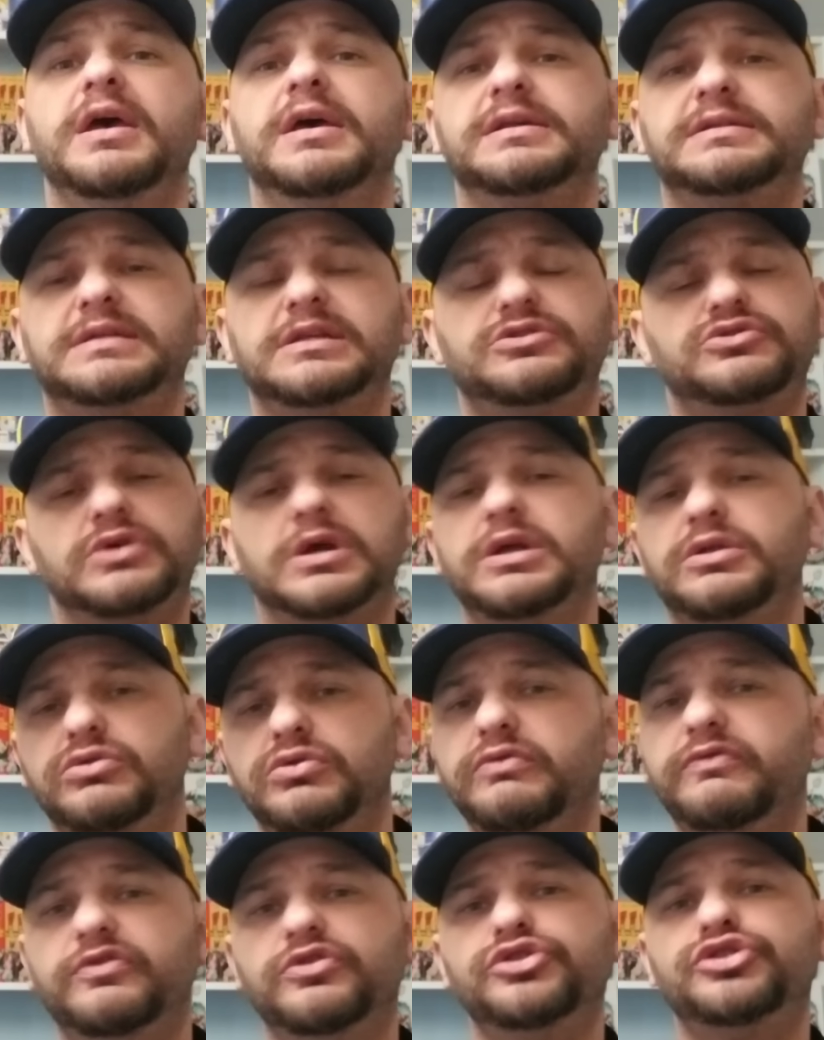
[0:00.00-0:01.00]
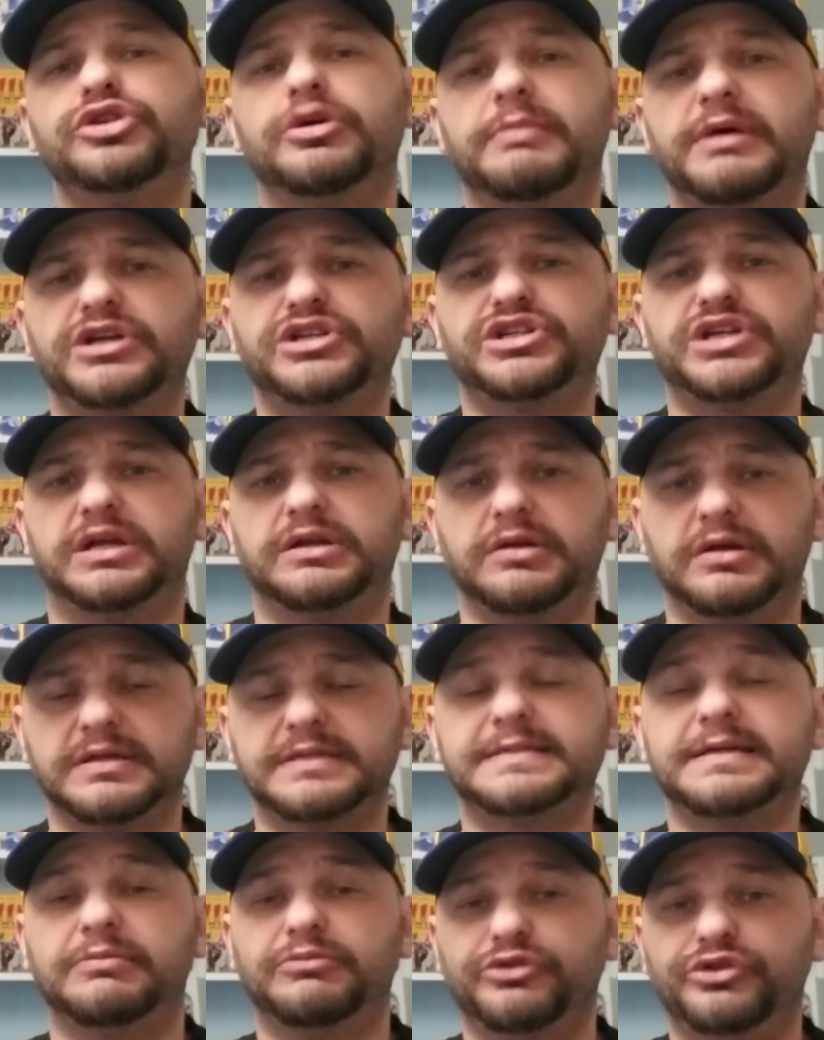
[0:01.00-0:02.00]
Si tu es nouveau sur ma chaîne,
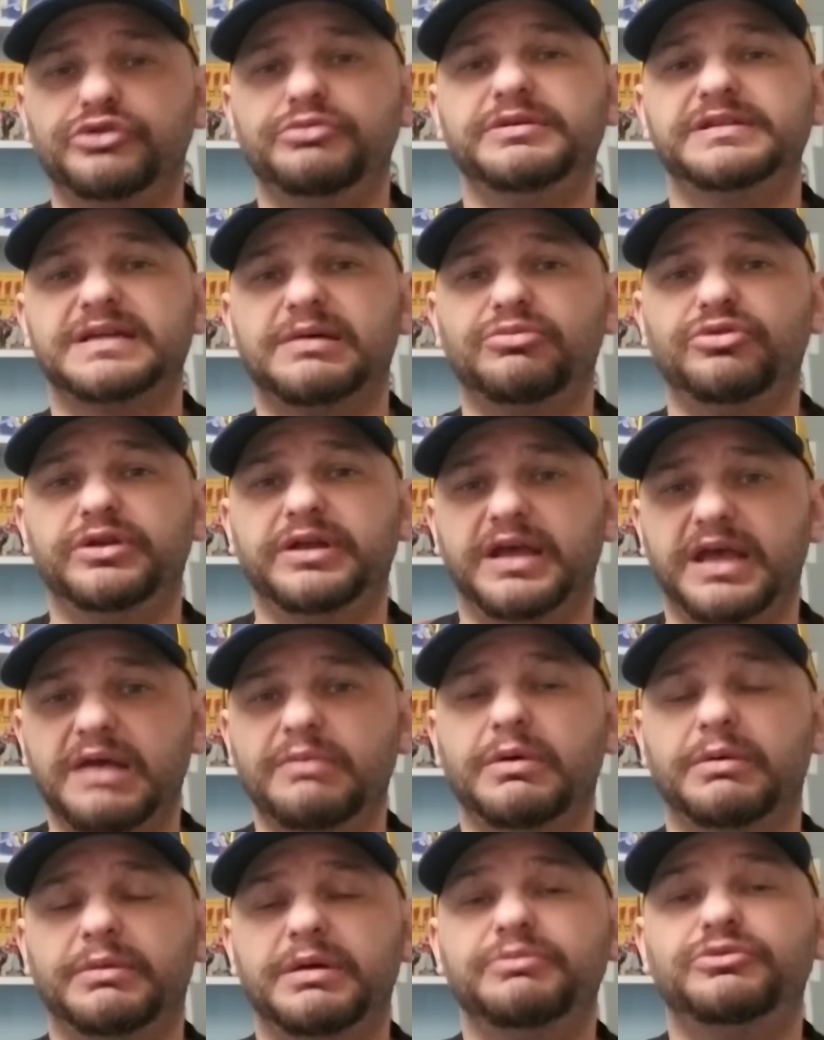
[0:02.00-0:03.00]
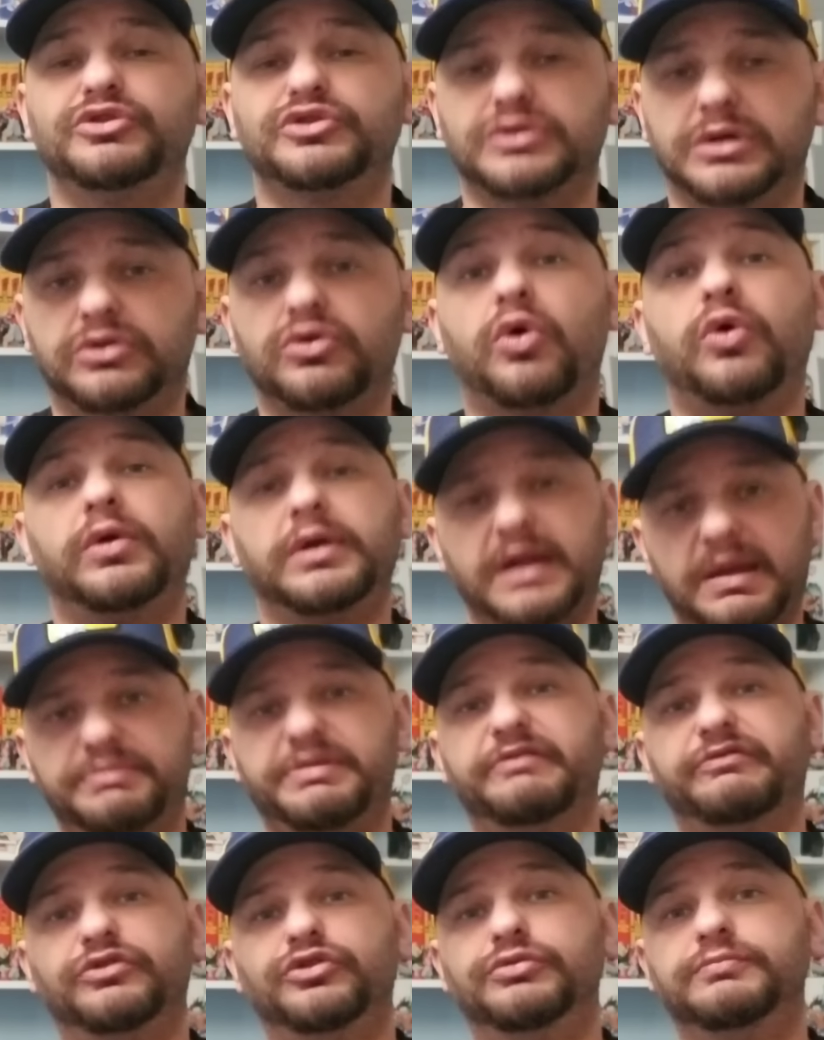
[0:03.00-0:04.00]
l'ensemble de mes abonnés et moi-même te souhaitons la
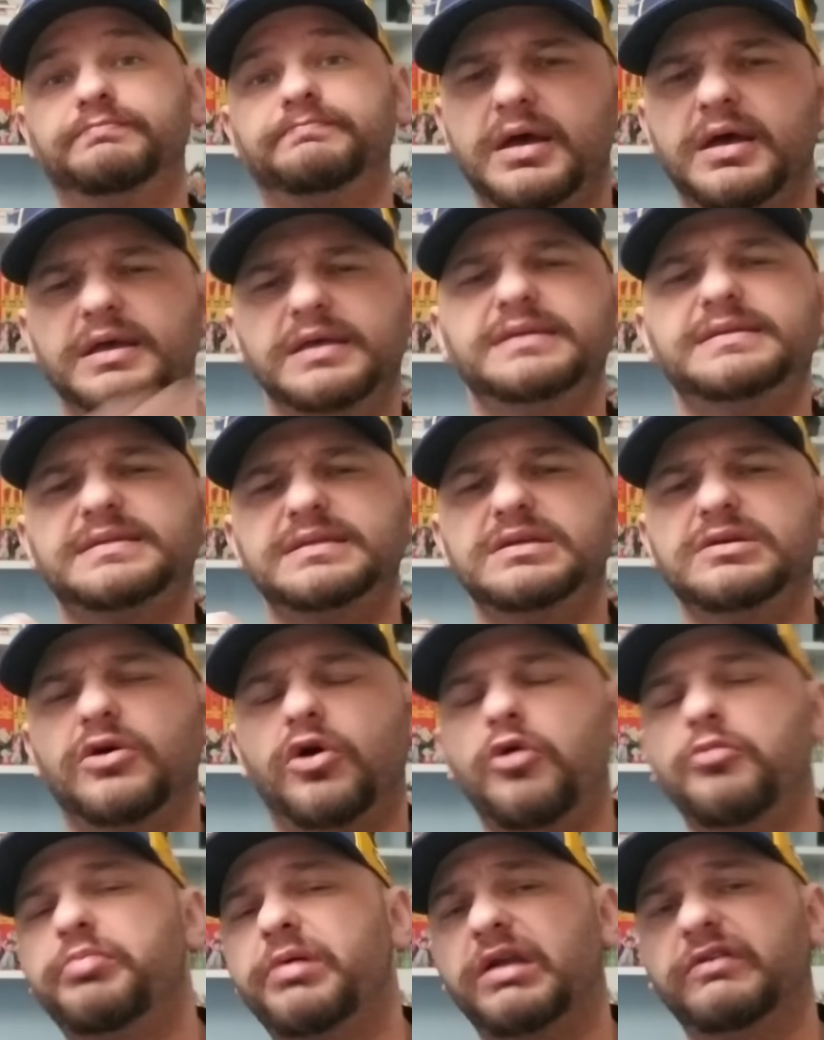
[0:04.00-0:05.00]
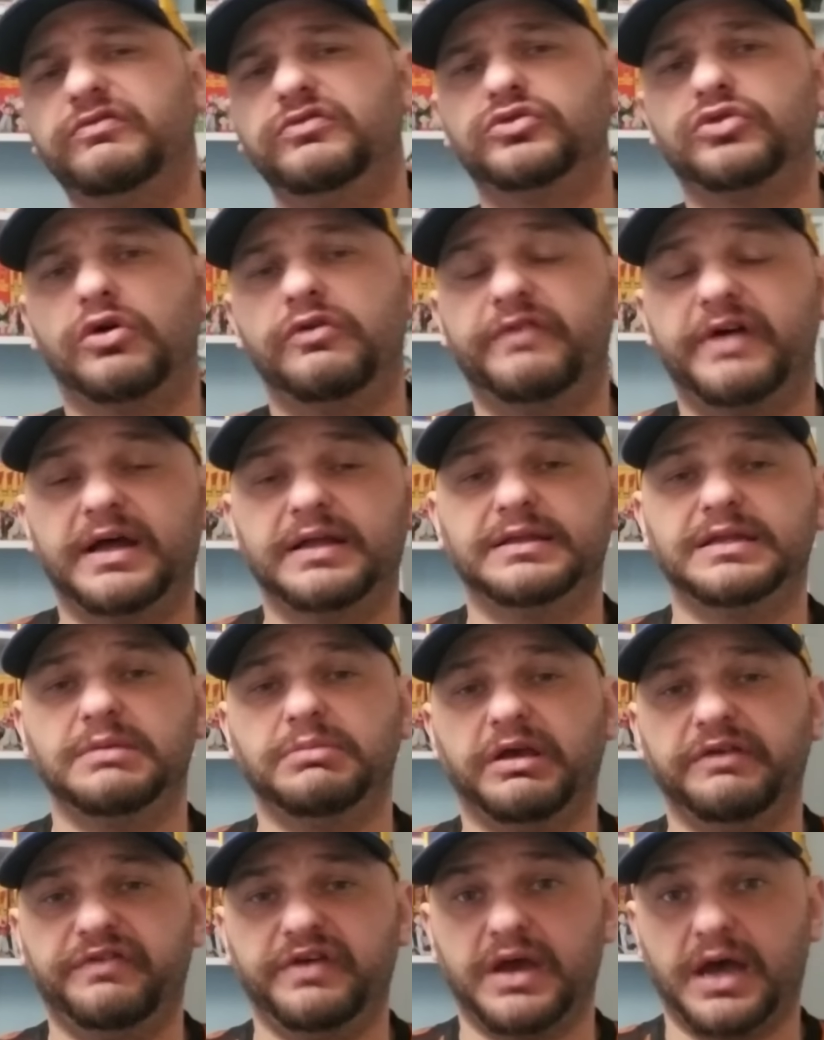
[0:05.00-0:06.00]
bienvenue. Ici, on parle foot, on va
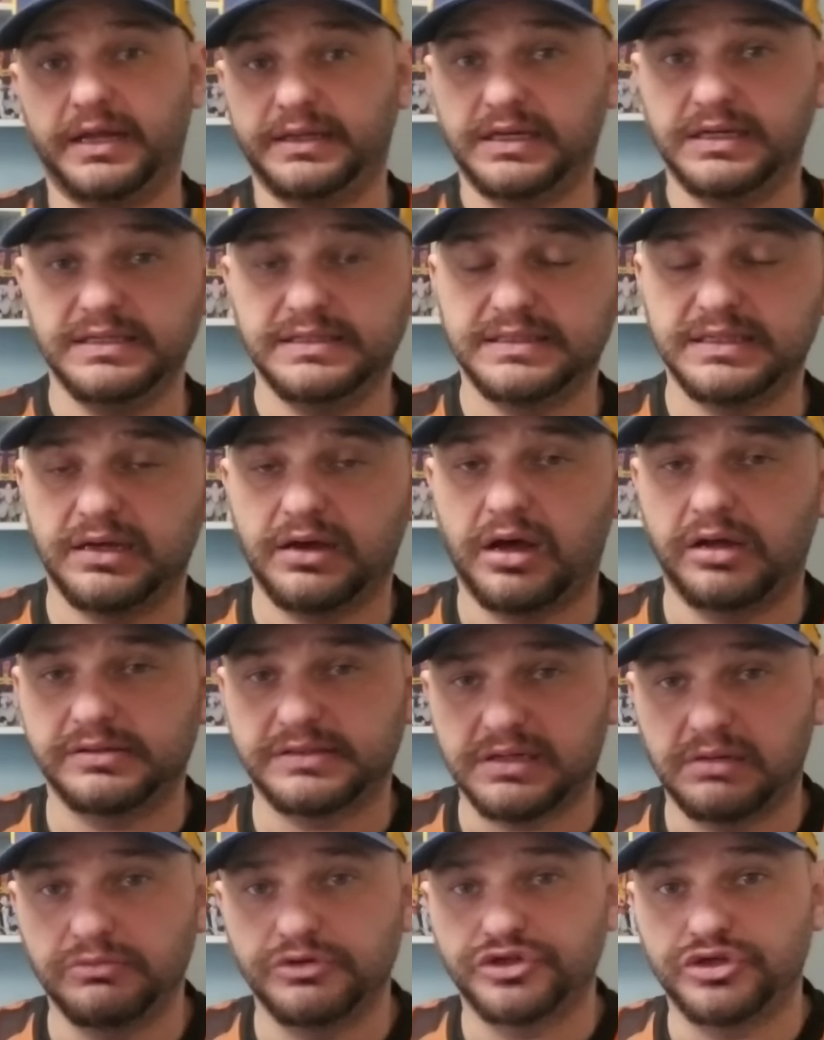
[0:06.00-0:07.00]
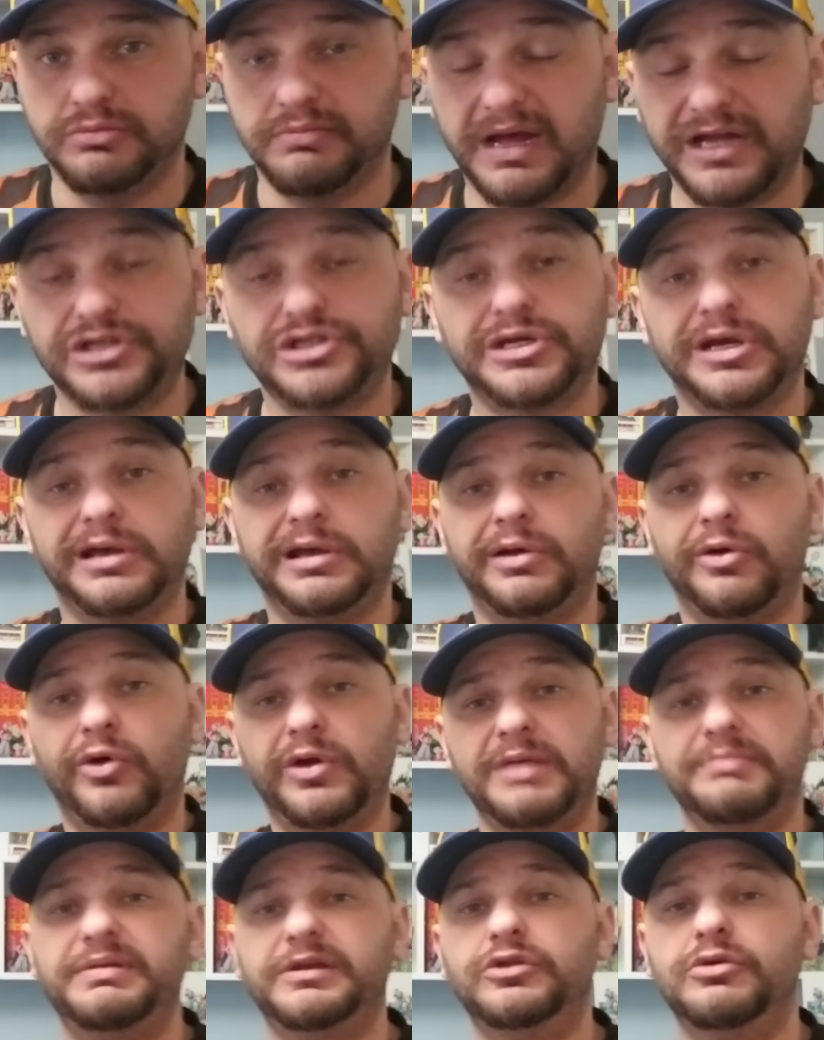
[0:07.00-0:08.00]
débriefer, analyser ensemble ce match
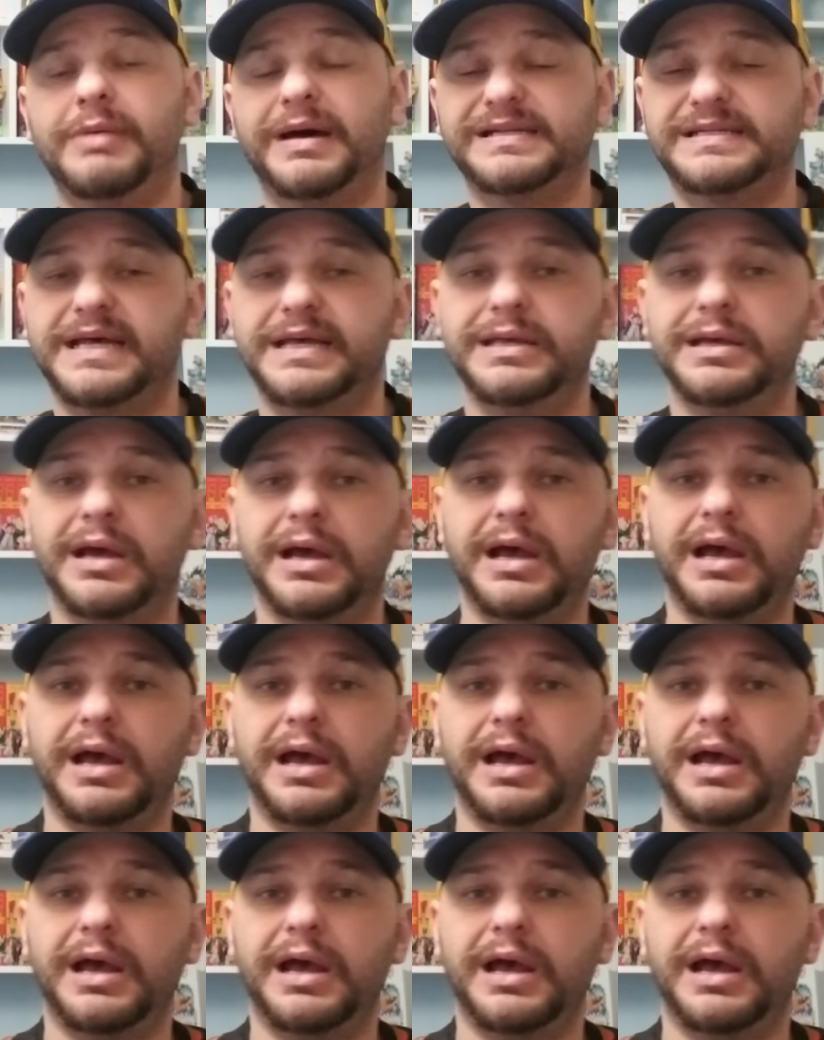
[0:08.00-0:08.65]
olympique de Marseille.